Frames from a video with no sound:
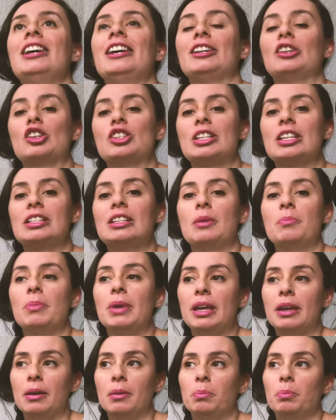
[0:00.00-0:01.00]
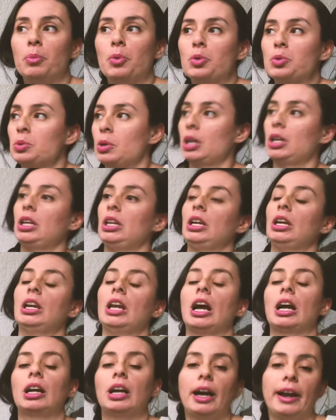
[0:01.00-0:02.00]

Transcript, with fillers: Entonces se me puso aquí en la